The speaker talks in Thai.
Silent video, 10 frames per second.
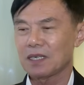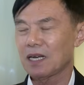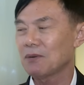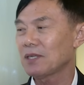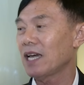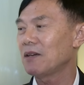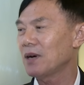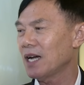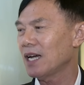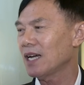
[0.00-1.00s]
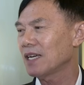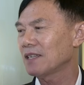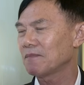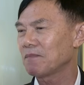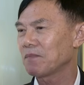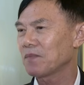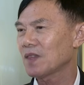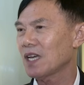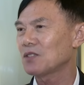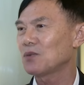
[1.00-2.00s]
เข้าใจว่า
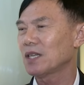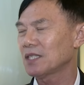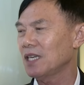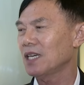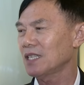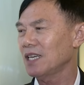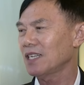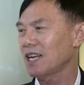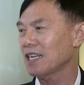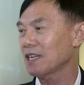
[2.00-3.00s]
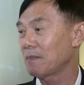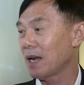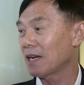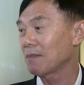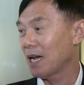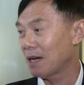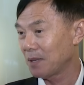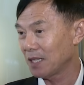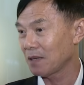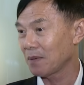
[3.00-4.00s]
ท่านสุรเชษเนี่ยนัดกำลังมา
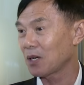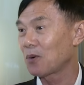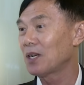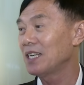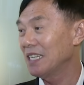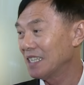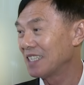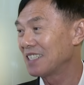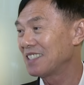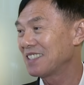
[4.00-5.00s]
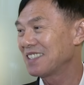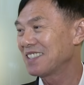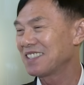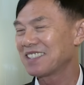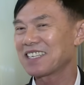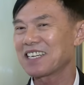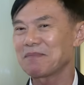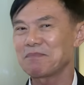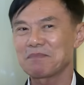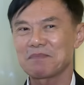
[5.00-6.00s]
เพื่อจะไปค้นที่อื่นนะครับ
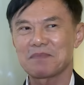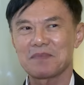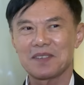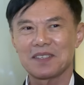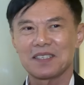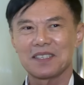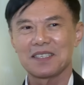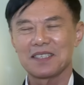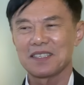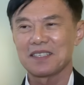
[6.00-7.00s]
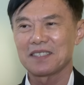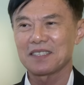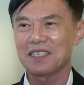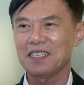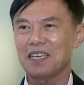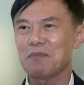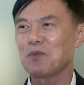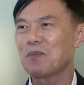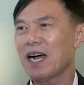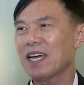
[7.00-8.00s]
ตอนนี้ในห
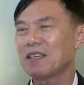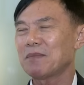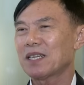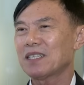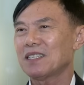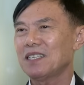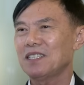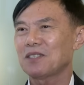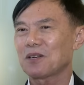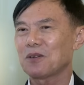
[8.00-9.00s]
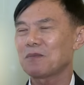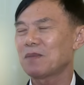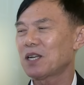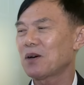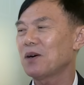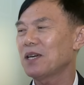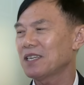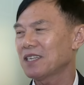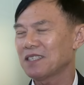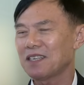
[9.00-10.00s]
มู่บ้านเนี่ยมันที่จอดรถมันน้อย
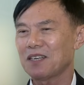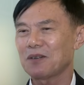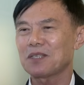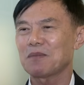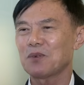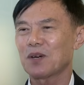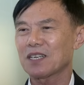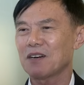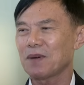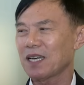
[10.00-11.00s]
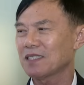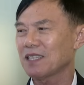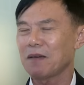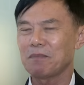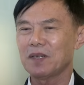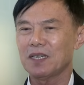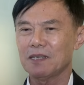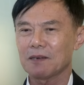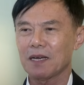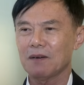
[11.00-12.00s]
ไง แล้วรถตำรวจเข้าไปก็เต็มเลย
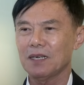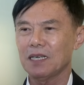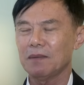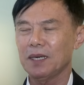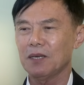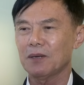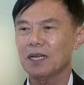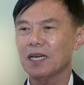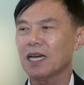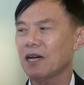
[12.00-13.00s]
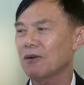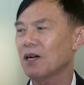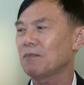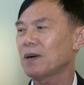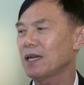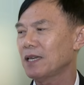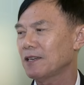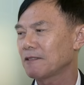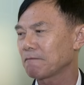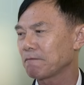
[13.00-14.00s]
เขาก็เลยไม่ให้รถนักข่าวเข้าไป
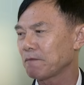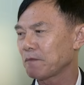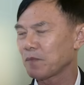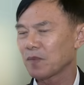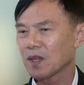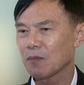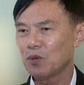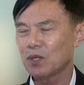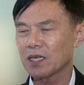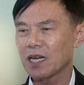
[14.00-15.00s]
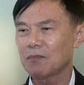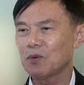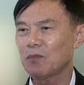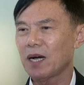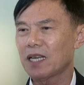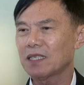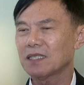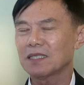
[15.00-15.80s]
ผู้จัดการหมู่บ้าน